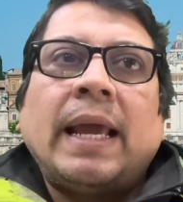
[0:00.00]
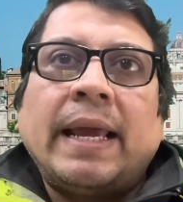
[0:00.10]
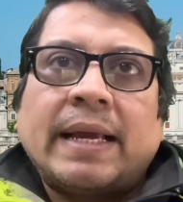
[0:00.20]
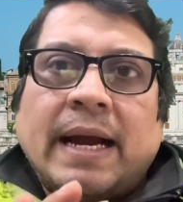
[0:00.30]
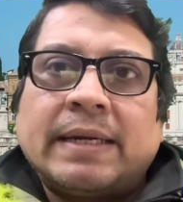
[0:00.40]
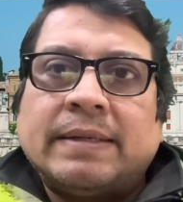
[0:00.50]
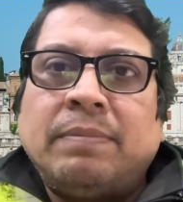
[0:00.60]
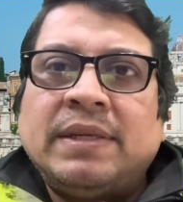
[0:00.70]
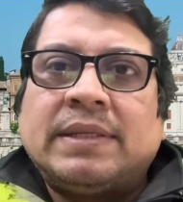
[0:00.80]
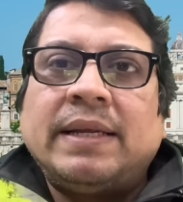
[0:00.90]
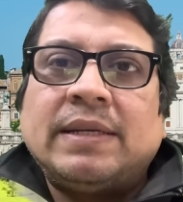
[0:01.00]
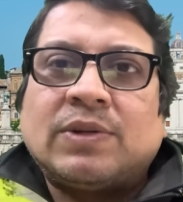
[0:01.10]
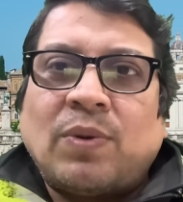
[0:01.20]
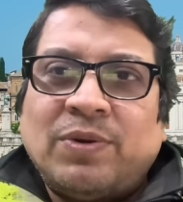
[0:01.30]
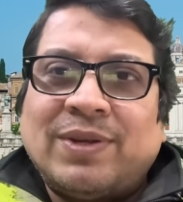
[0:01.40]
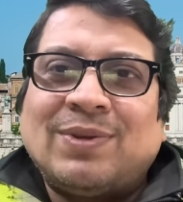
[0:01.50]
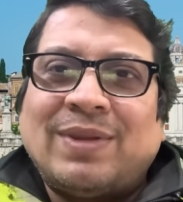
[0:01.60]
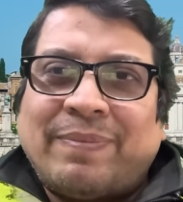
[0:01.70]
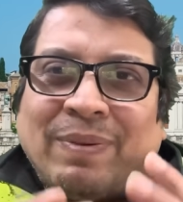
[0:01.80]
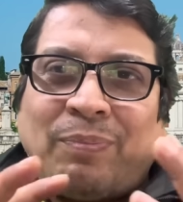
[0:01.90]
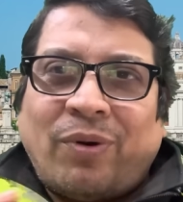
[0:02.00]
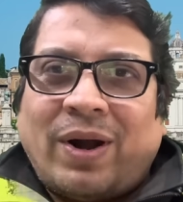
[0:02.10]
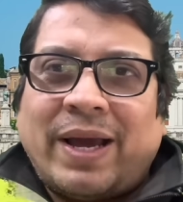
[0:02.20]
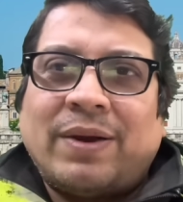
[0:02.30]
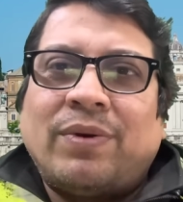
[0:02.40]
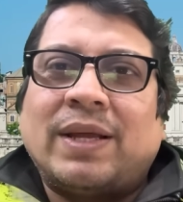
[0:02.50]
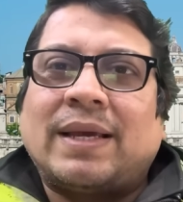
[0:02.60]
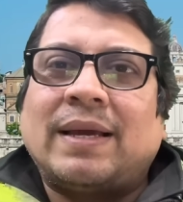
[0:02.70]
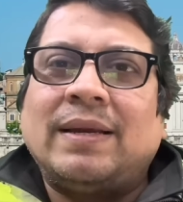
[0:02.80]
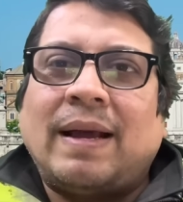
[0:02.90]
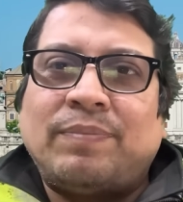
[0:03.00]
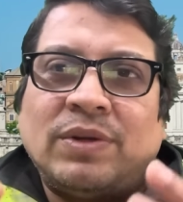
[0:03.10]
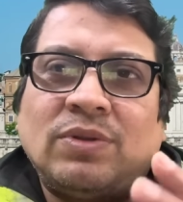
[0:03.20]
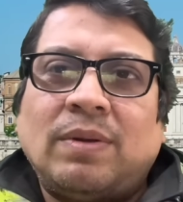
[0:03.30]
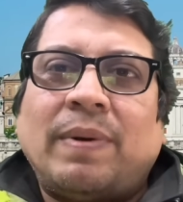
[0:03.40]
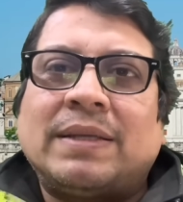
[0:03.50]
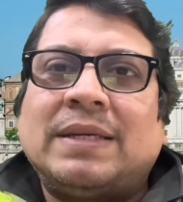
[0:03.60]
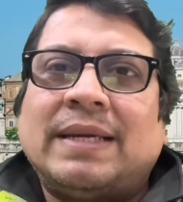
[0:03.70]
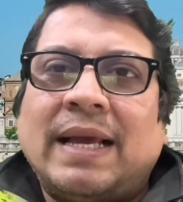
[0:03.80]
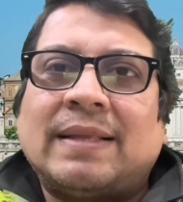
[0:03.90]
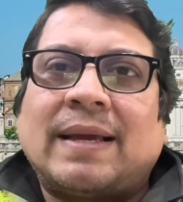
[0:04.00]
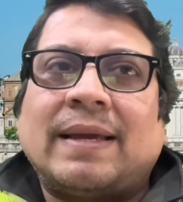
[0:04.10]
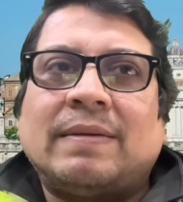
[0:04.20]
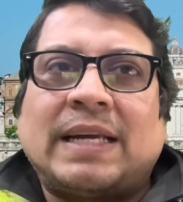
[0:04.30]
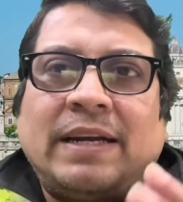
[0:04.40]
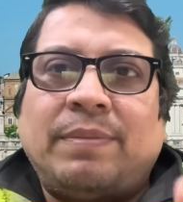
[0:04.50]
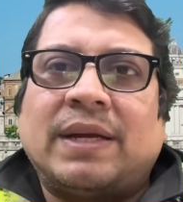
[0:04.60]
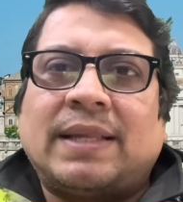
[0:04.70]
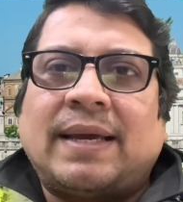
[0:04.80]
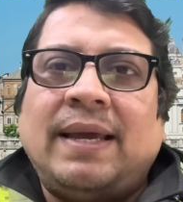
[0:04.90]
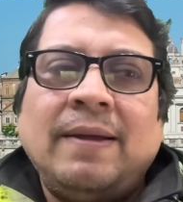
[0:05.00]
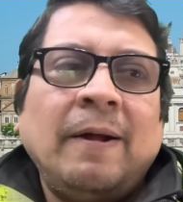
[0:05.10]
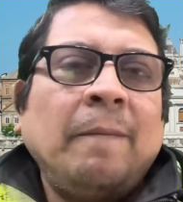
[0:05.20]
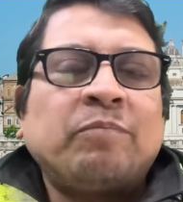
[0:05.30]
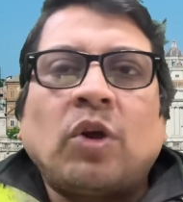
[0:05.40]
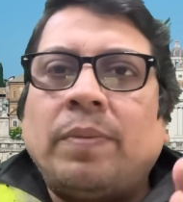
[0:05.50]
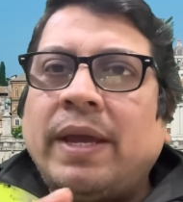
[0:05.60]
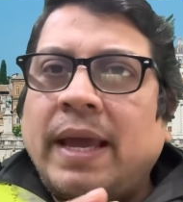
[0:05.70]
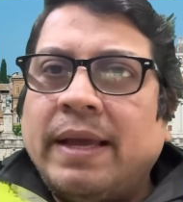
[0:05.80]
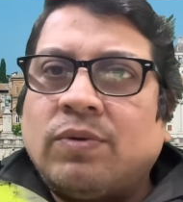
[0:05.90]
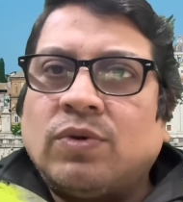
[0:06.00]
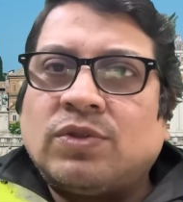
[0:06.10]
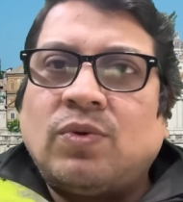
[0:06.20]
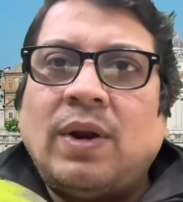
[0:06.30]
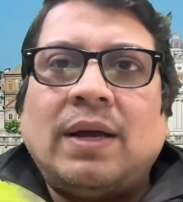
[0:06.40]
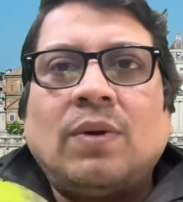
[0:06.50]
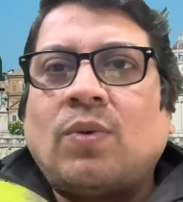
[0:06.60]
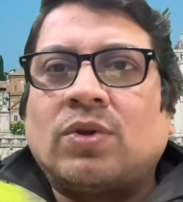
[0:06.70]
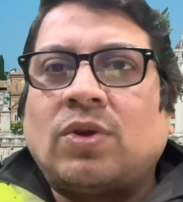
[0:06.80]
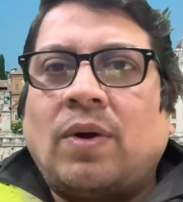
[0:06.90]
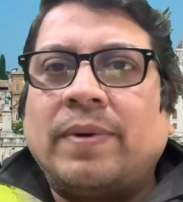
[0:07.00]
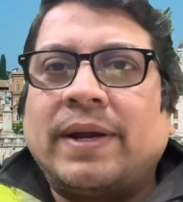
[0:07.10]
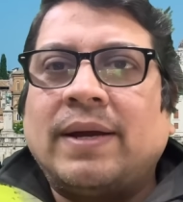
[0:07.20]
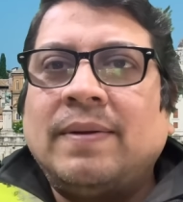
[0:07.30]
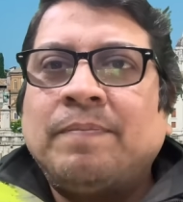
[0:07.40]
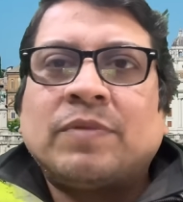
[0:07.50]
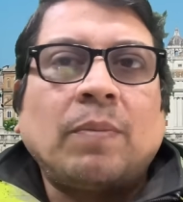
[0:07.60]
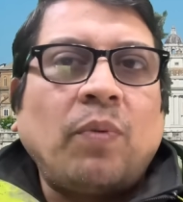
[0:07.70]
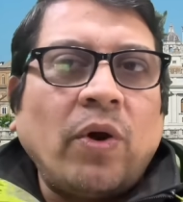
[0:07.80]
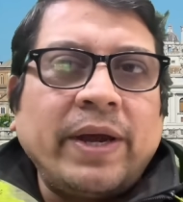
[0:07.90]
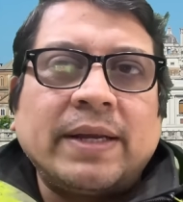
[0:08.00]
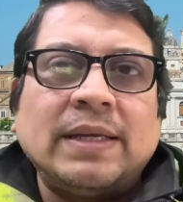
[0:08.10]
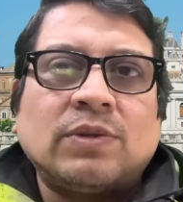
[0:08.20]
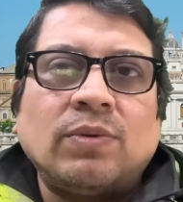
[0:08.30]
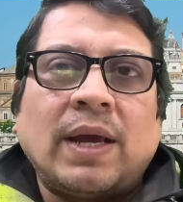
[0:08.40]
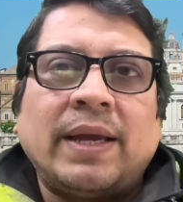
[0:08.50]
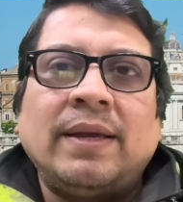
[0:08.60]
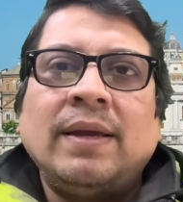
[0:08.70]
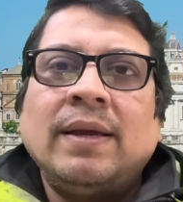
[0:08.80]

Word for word: এই কাঠের মিস্ত্রির সম্বন্ধে যদি আপনি পড়ালেখা করে থাকেন আপনার যদি বাহ্যিক জ্ঞান থাকে সার্টিফিকেট থাকে তবে এই কোর্সগুলা করতে হবে না তো ভয়ের কিছু নাই